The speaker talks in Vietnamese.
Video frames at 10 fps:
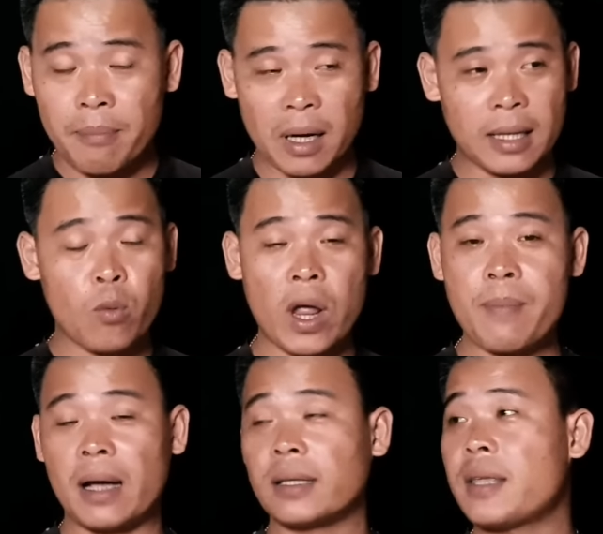mà người ta quay
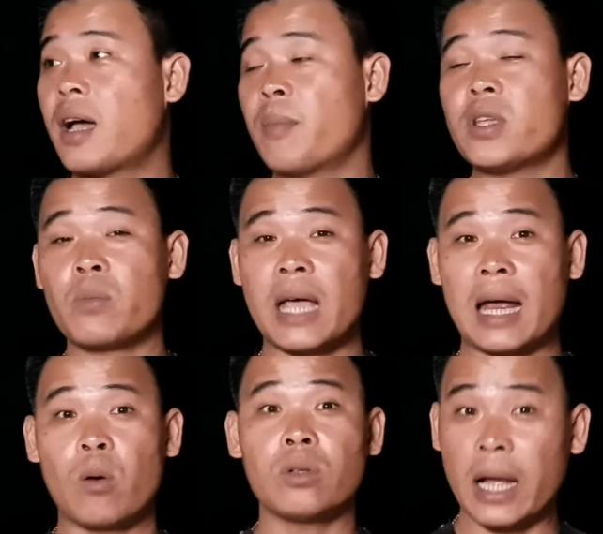mặt người ta dòm ở trong
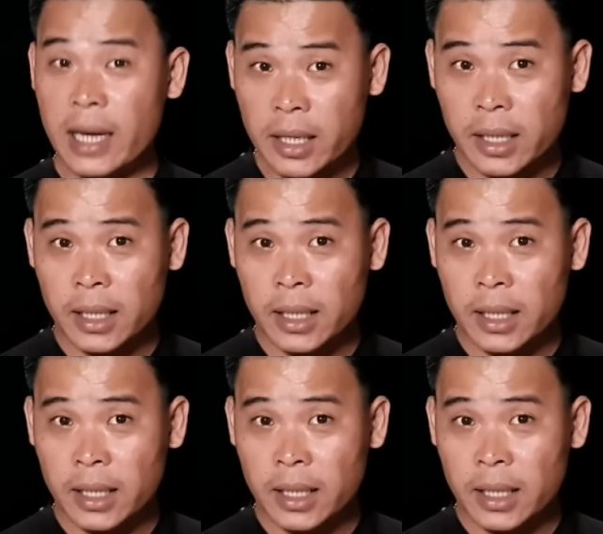nhà đâu có thấy